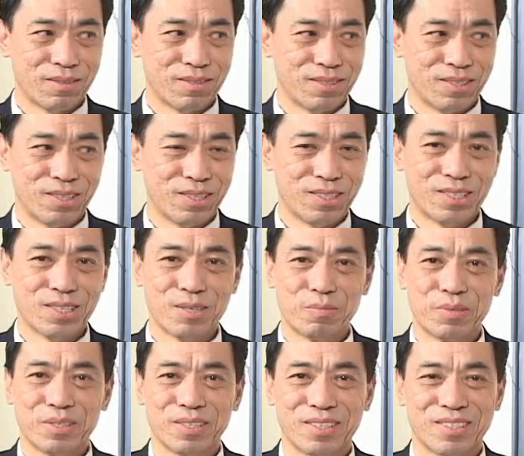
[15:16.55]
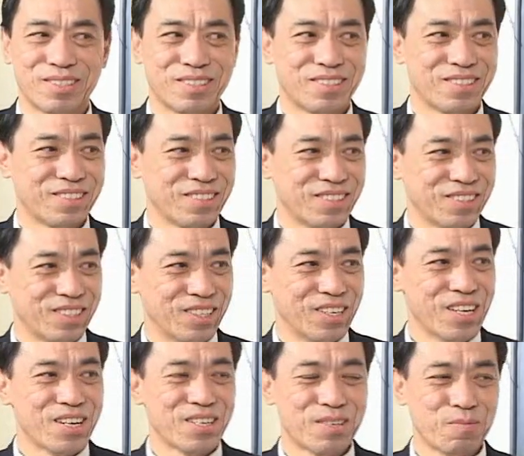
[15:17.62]
你这个不行，你
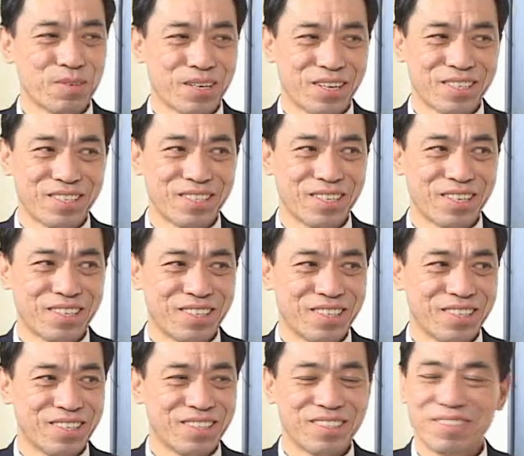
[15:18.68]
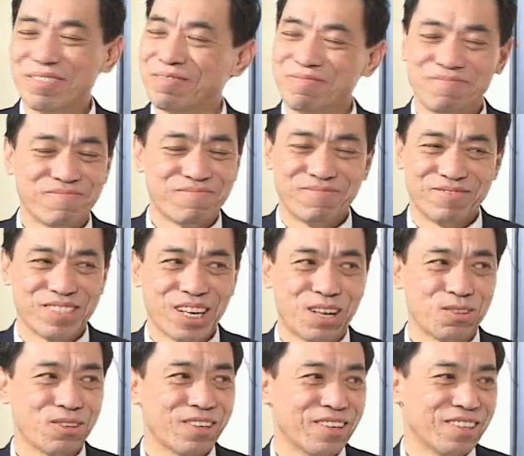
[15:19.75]
练了这么长时间，你差
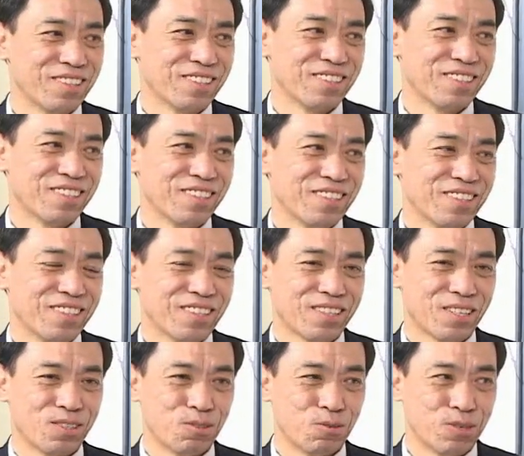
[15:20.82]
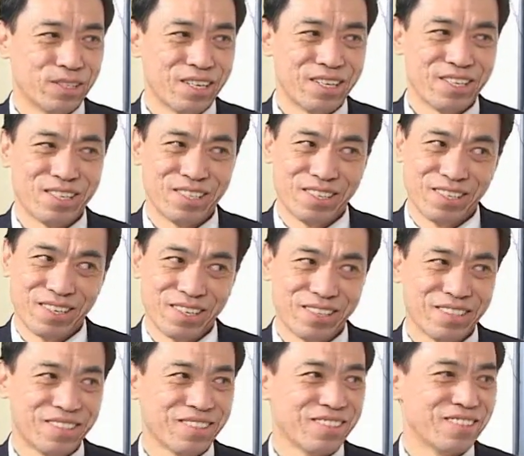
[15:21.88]
多了。嗯。她说我认识一个人，
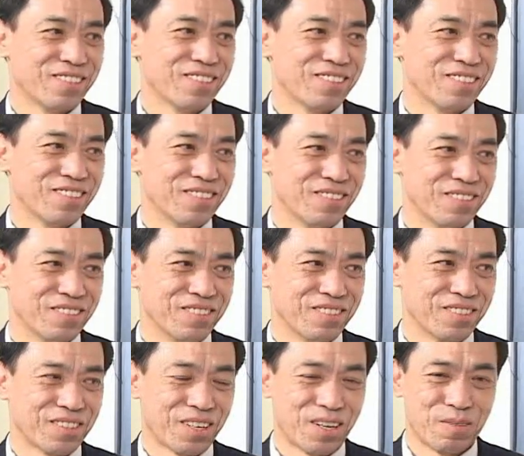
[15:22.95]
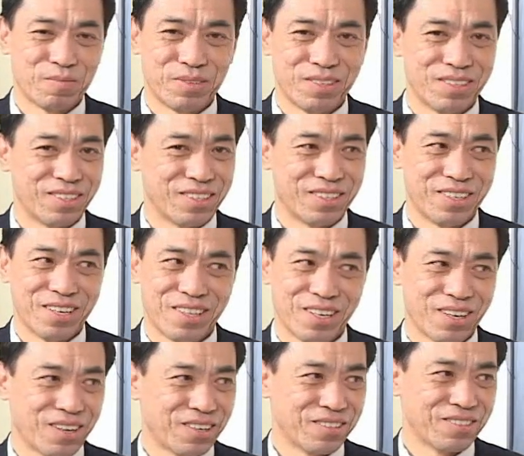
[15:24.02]
嗯，他比你练的
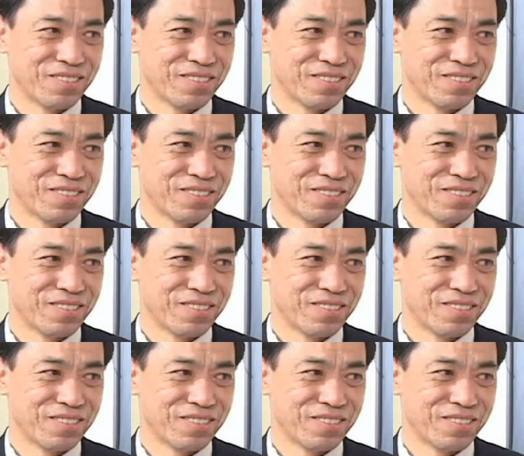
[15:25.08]
好。